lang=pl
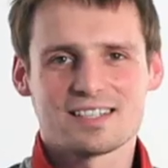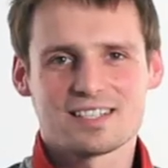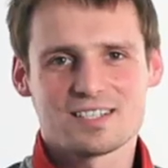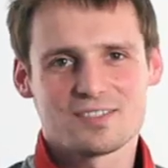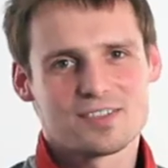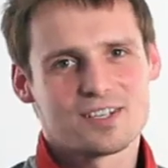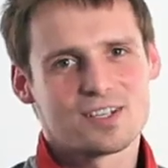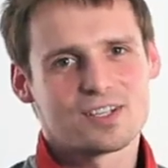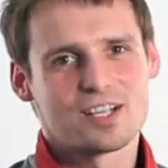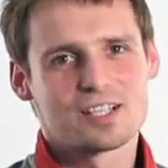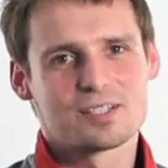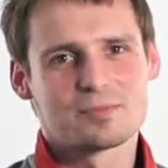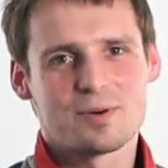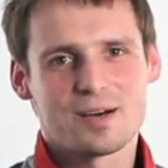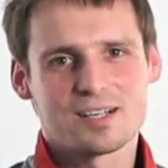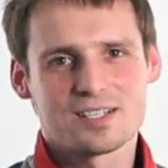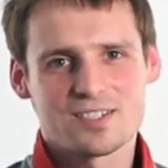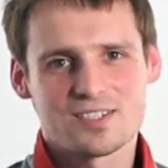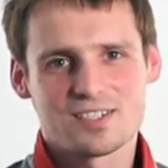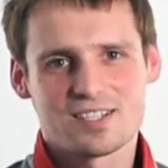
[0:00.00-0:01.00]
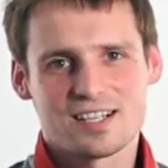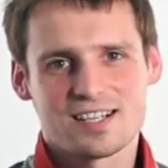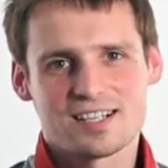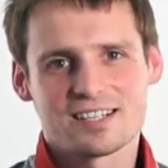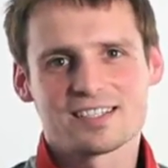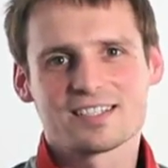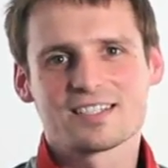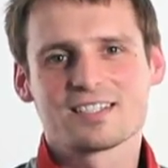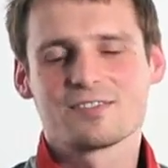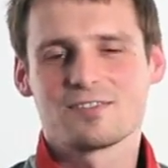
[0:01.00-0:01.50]
jest wykonany bardzo
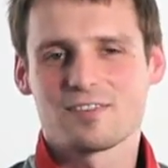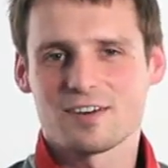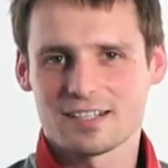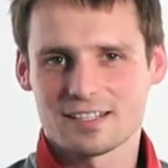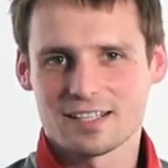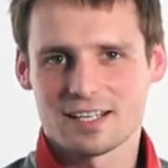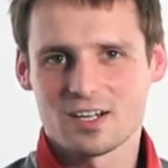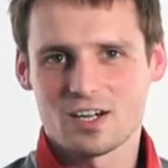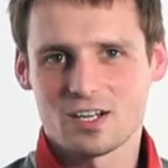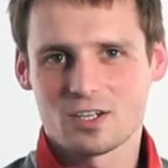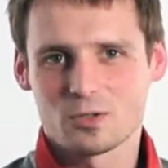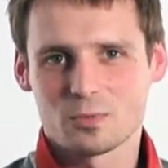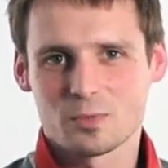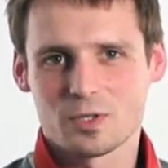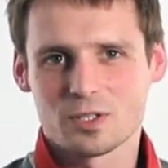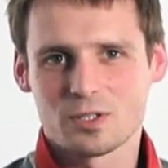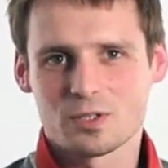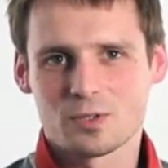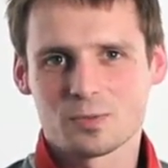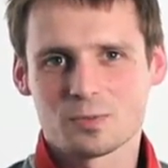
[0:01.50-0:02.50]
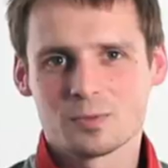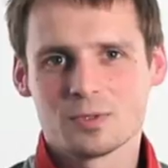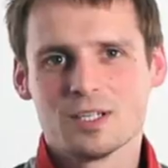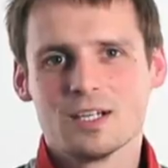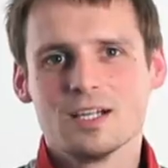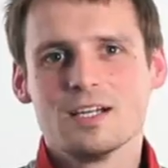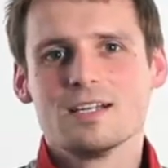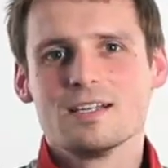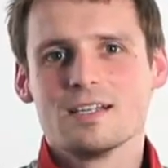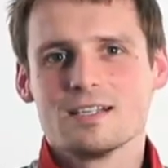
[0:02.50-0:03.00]
starannie z twardego aluminium,
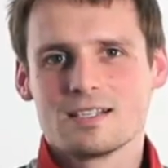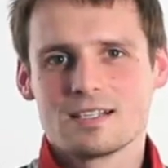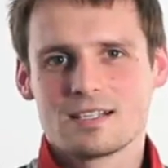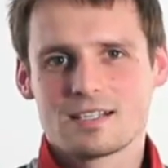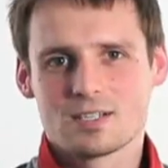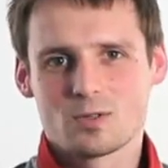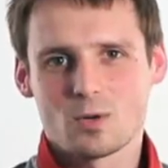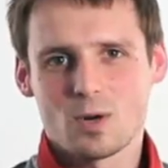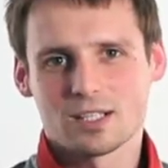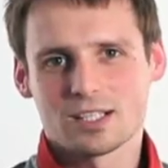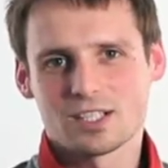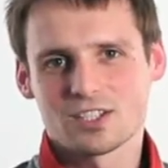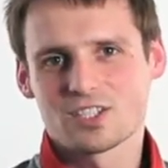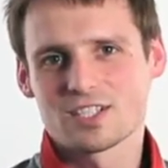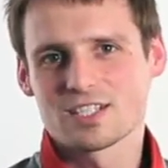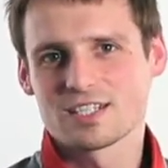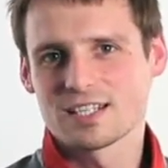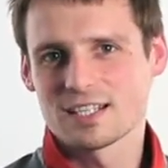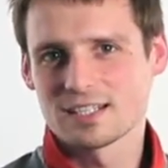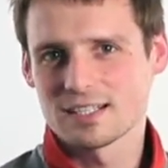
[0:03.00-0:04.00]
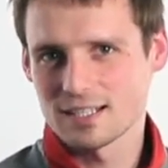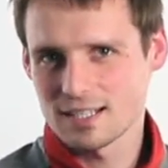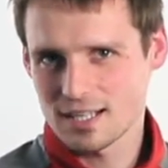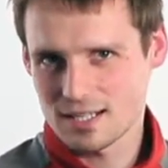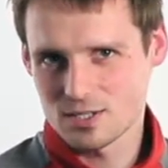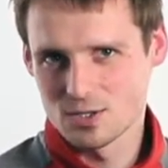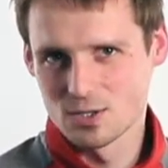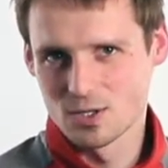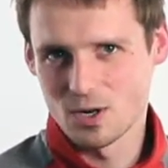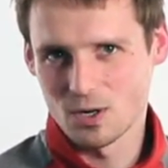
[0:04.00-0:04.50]
składa się z
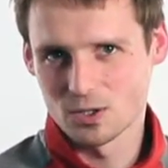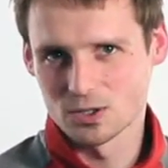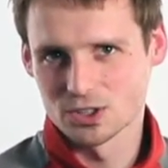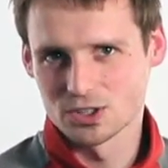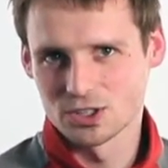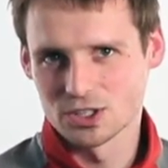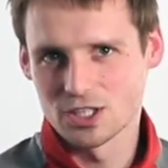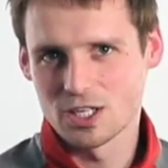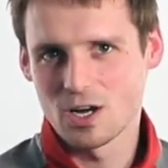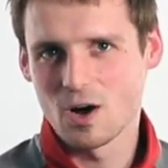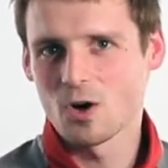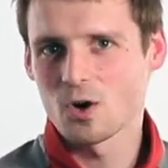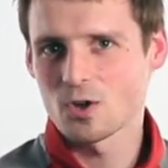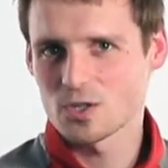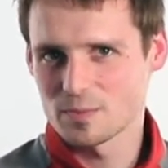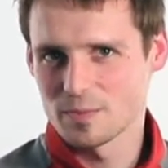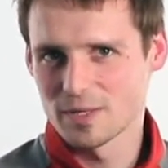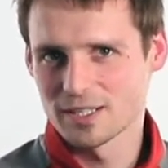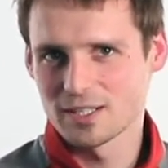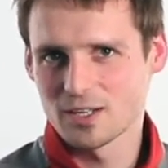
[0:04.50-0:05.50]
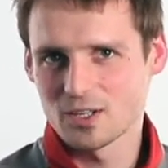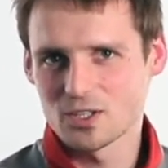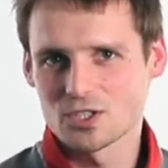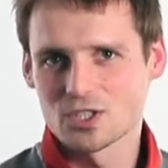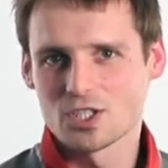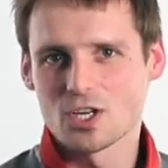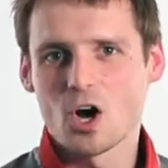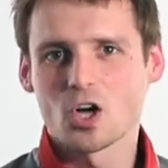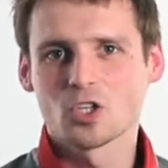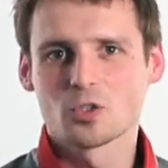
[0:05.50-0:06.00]
11 kości o
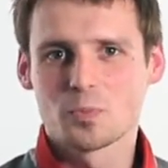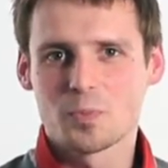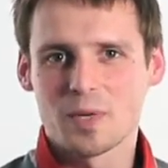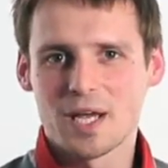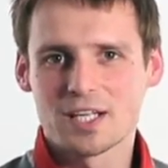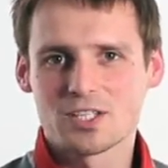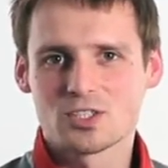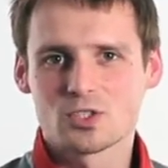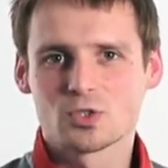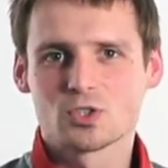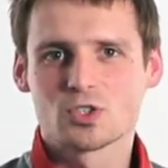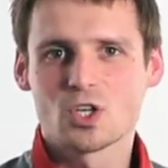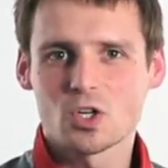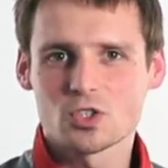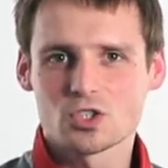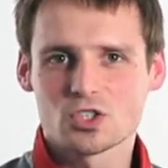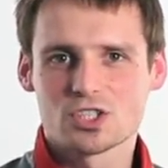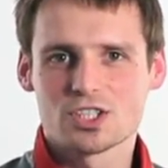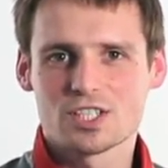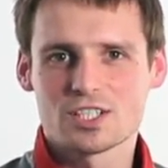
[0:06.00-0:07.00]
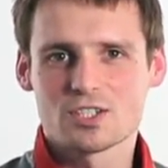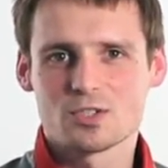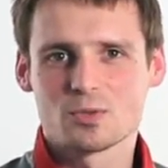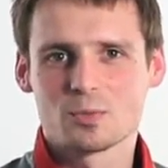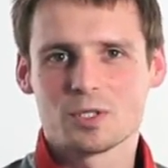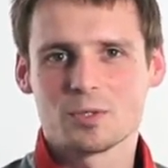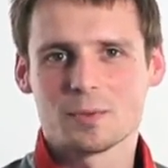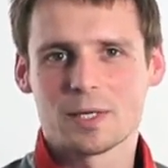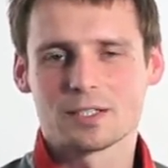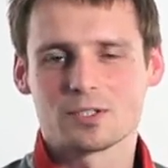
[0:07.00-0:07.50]
rozpiętości od 5 do 30
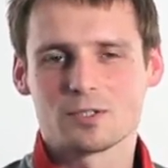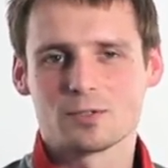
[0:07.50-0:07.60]
mm.